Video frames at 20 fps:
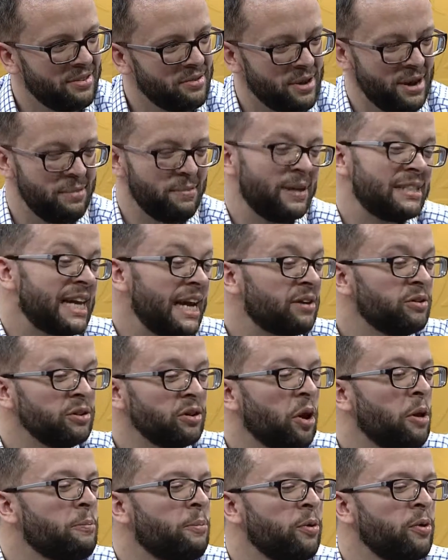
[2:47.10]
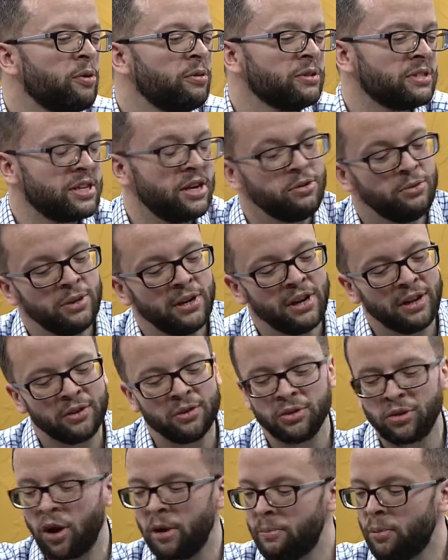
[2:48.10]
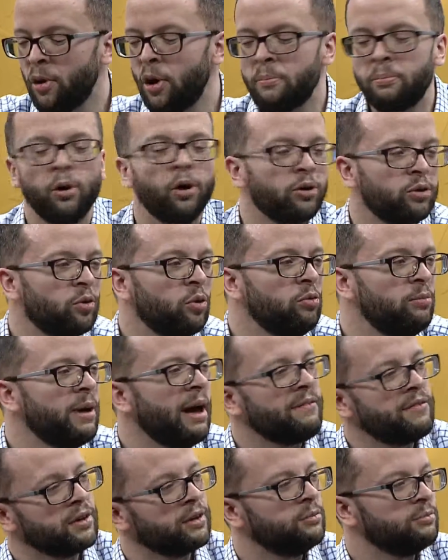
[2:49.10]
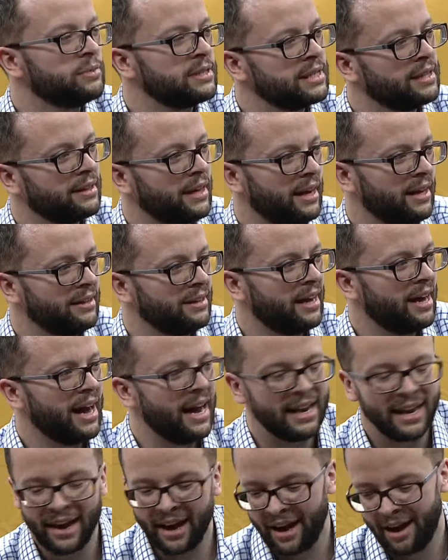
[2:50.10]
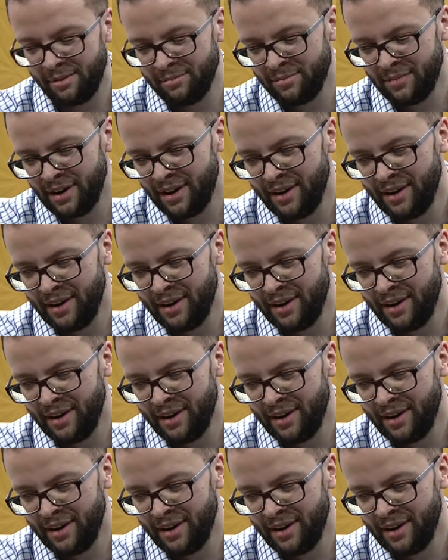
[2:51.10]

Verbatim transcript: Oui, bien, ça goûte un peu, celui-là goûte un peu un porto, mais avec une petite teinte à l'érable.